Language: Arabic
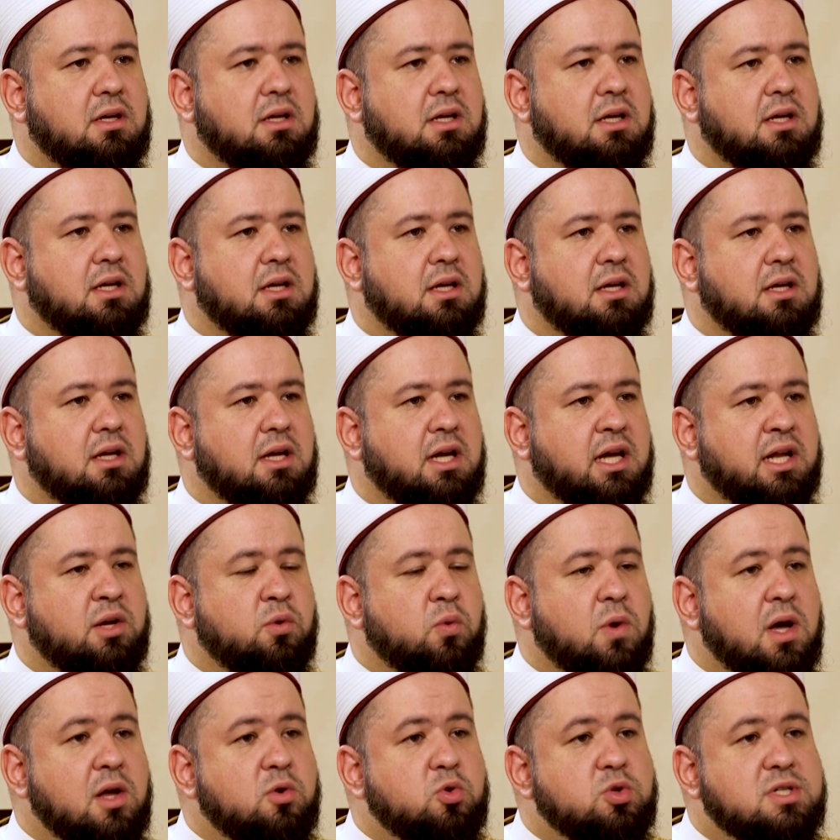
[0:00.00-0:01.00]
آه،
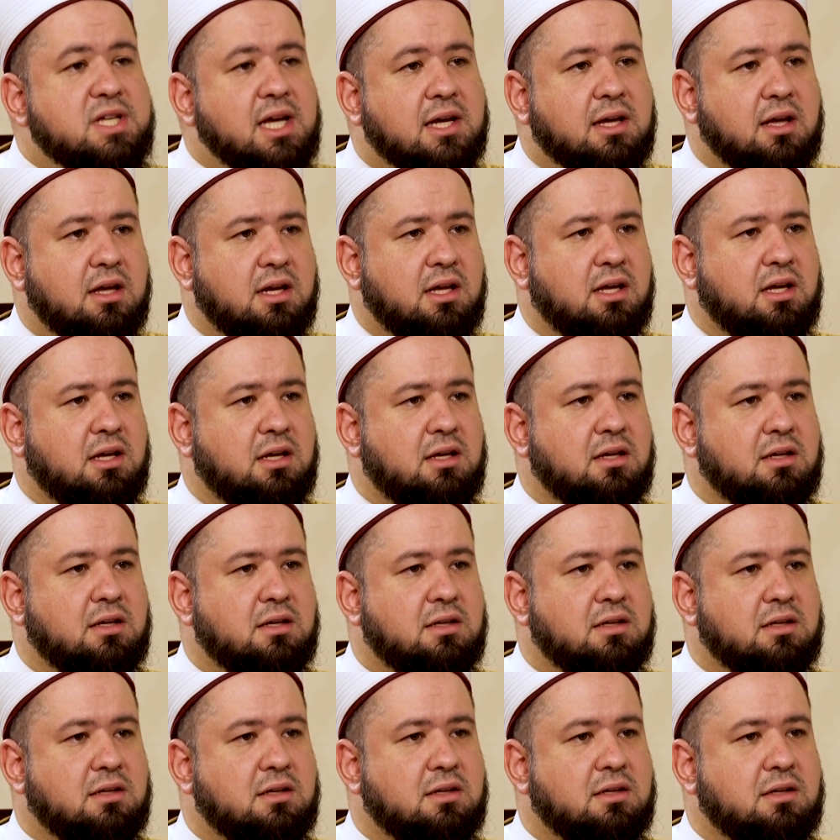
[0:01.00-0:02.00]
عنوان سكنه
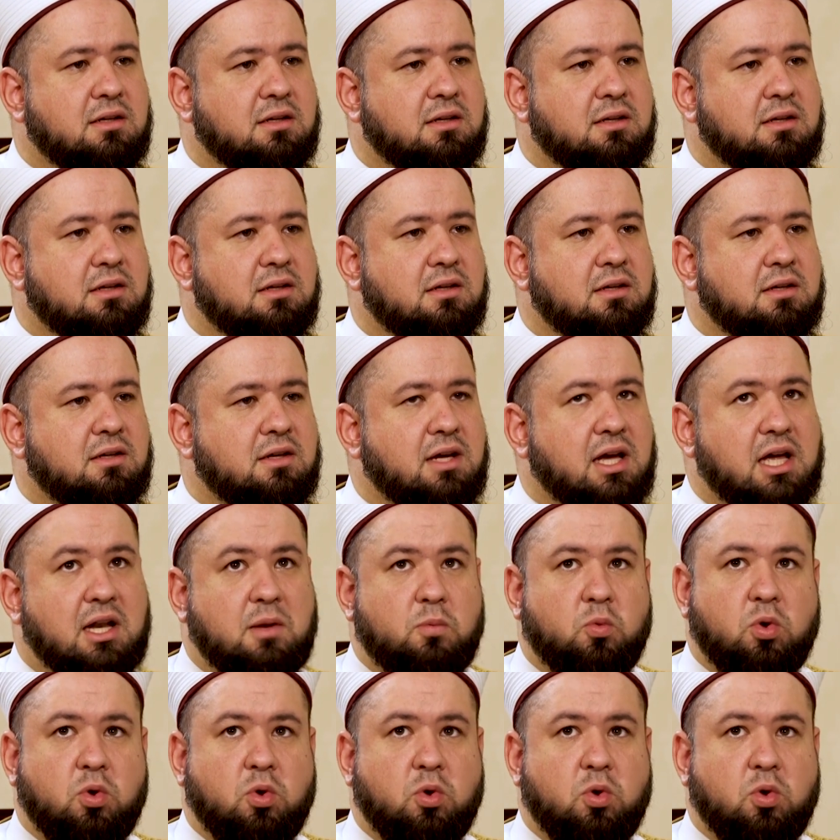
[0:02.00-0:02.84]
أنا